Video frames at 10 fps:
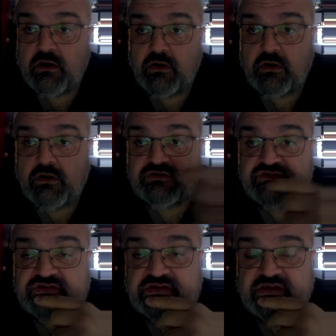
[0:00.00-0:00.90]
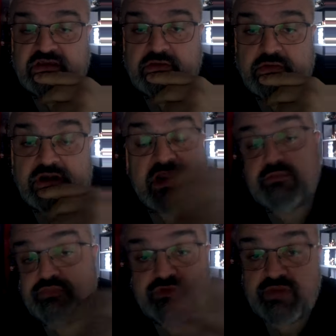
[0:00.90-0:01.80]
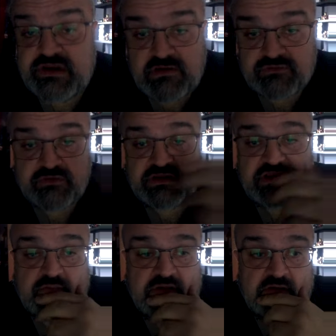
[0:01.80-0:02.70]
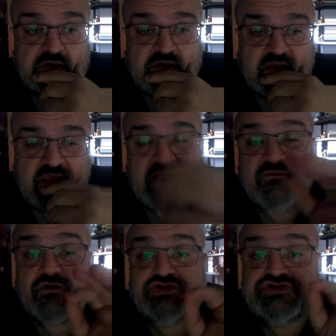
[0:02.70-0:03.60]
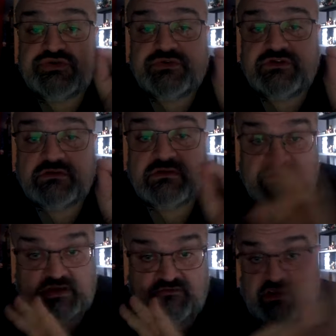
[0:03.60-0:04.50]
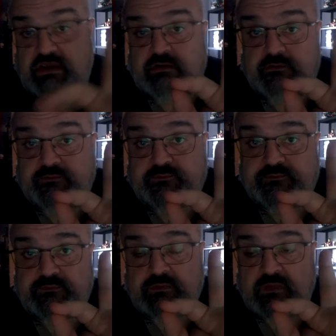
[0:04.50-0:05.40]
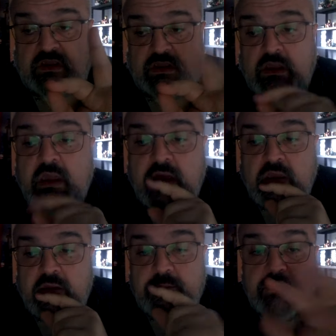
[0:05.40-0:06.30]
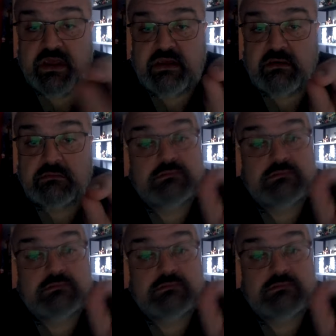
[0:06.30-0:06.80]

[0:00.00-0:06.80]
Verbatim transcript: euh, je dirais, euh, l'aide publique, entre guillemets. Elles veulent juste travailler. Mais